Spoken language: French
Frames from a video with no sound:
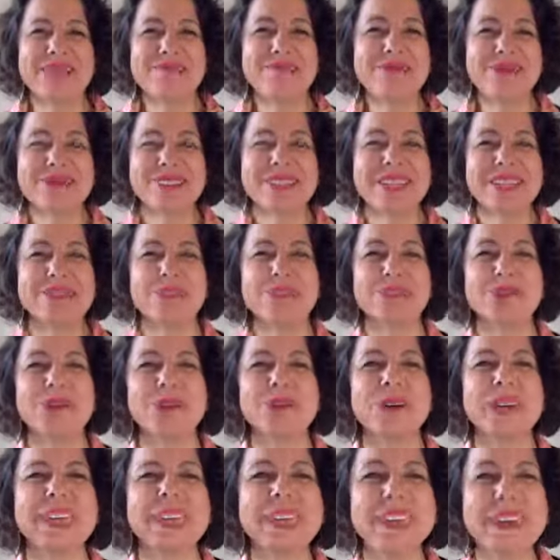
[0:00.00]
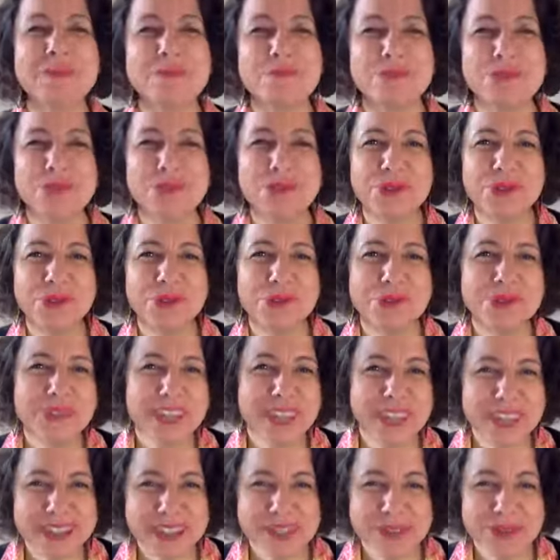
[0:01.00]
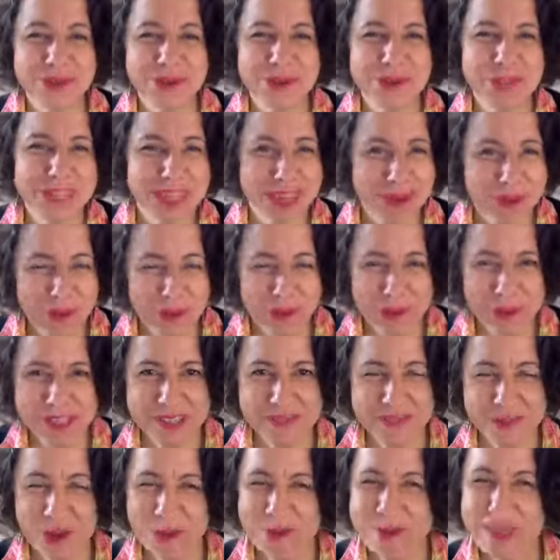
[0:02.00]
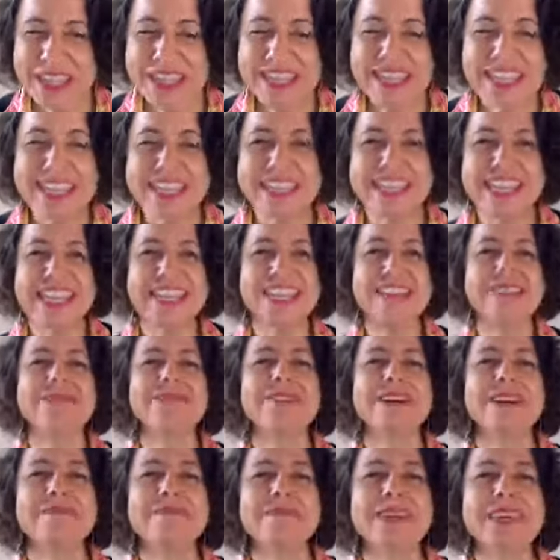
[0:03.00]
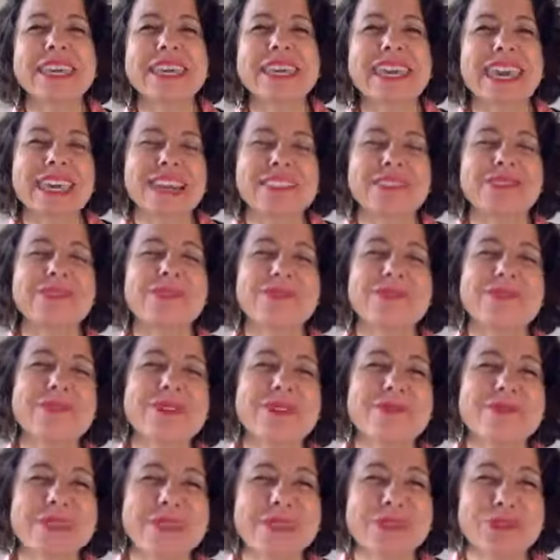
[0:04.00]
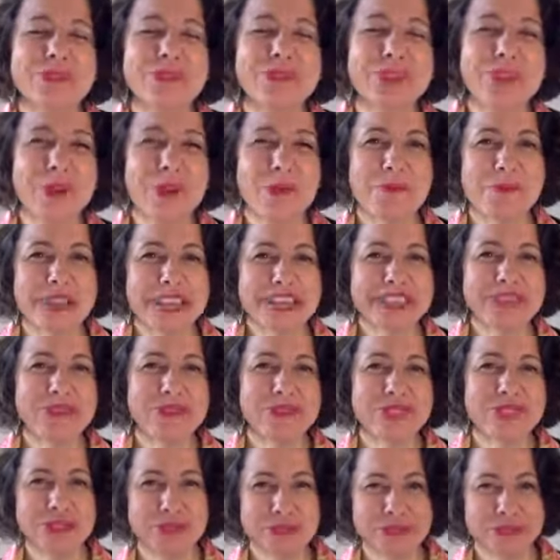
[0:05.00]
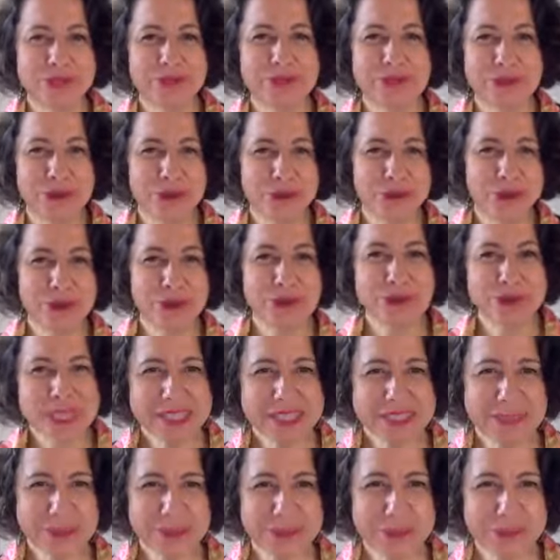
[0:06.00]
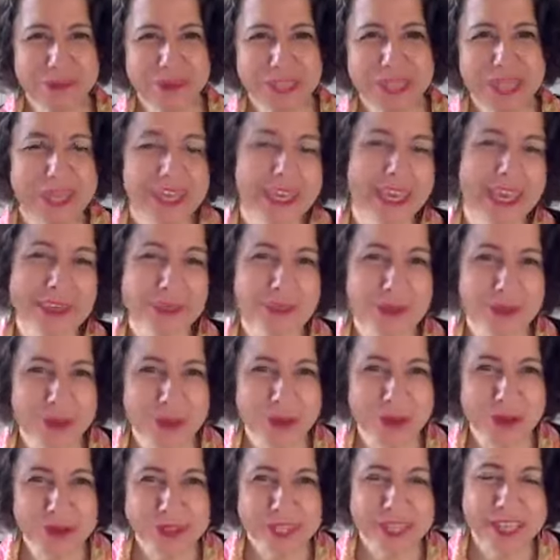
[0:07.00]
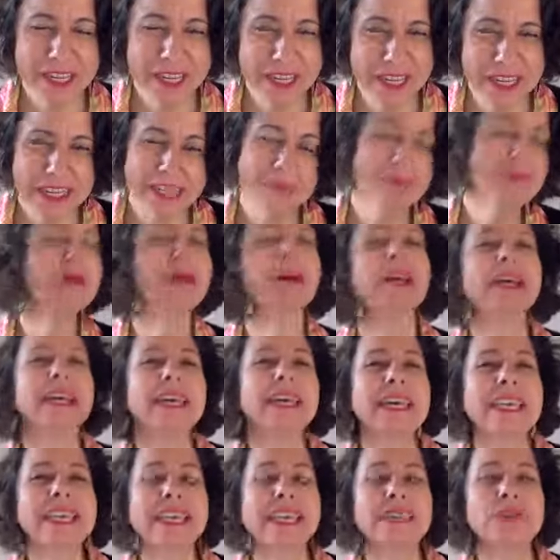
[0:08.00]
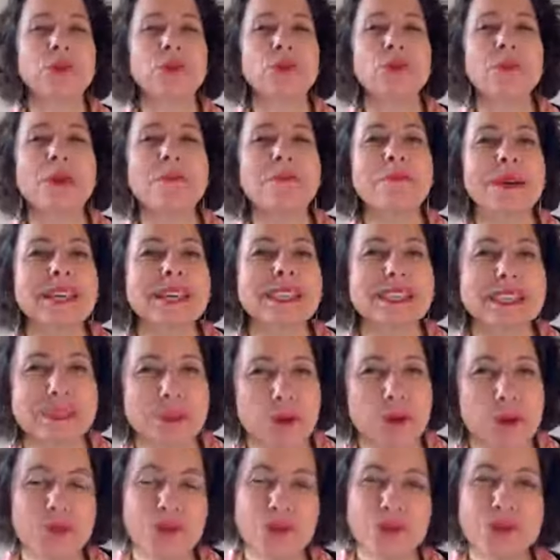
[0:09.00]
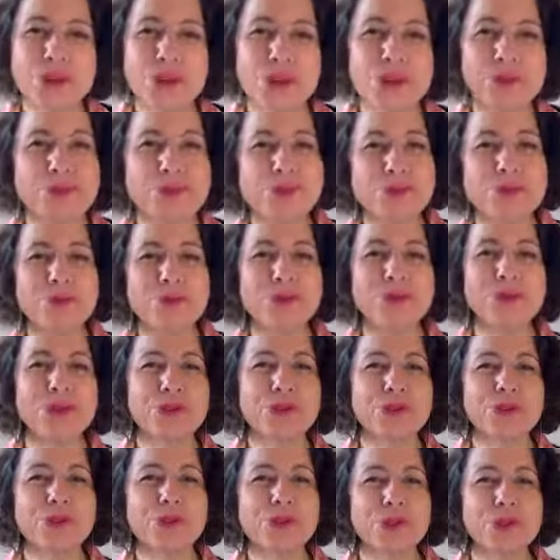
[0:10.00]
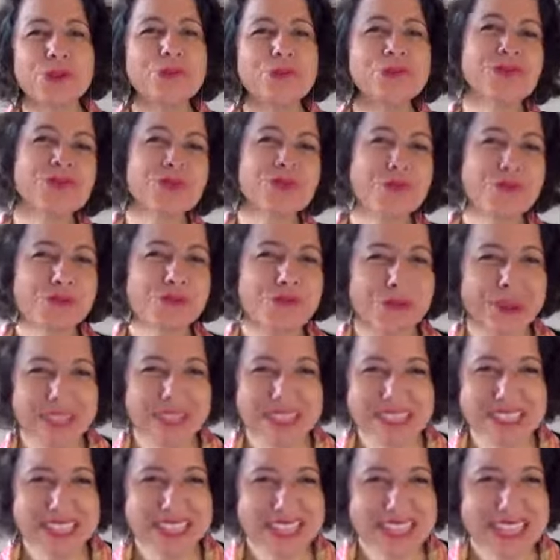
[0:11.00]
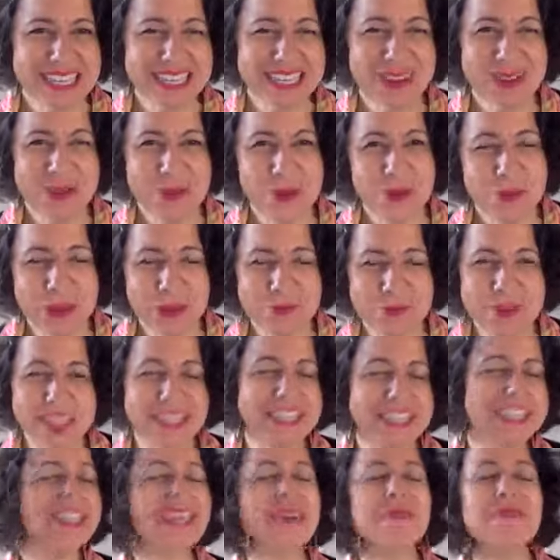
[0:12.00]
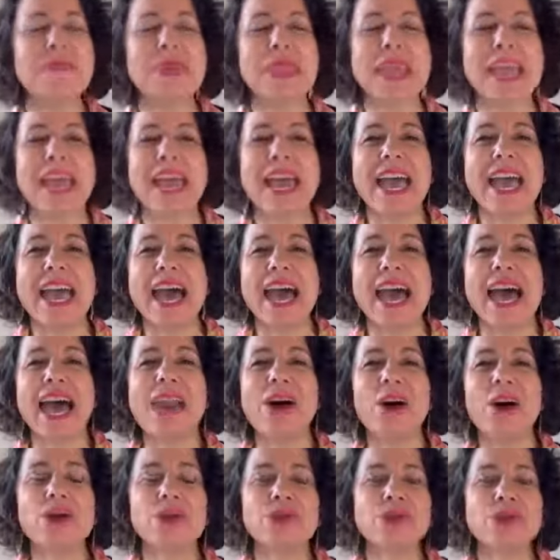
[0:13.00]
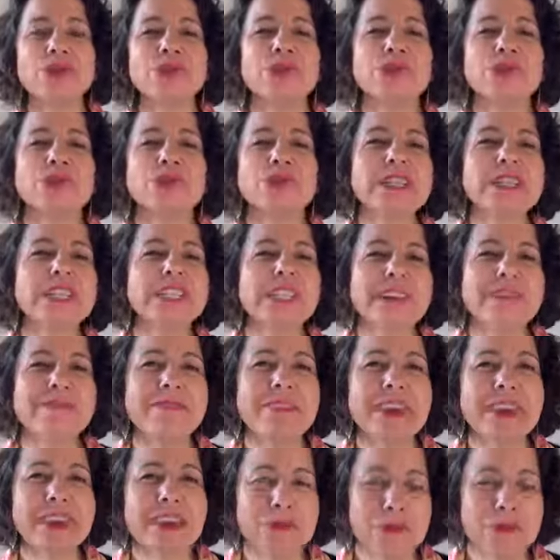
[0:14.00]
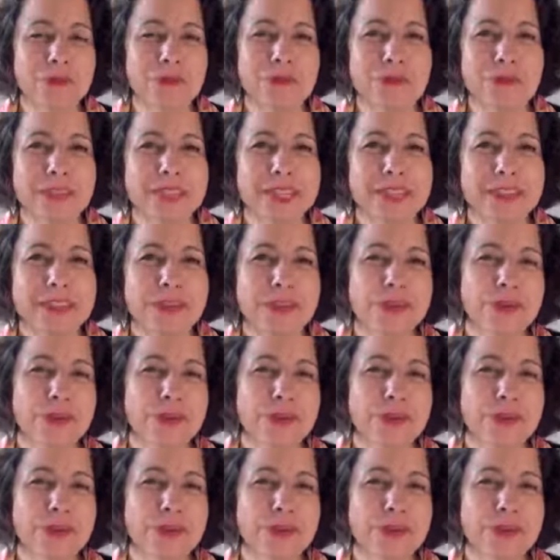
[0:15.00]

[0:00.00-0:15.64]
la pensée colorée, boosteuse d'action et d'accomplissement. J'aide les femmes et quelques hommes à trouver leur place en identifiant leur mission de vie et à se sentir libre d'être même à 100%, 100% du temps sans complexe ni culpabilité. Alors aujourd'hui j'avais envie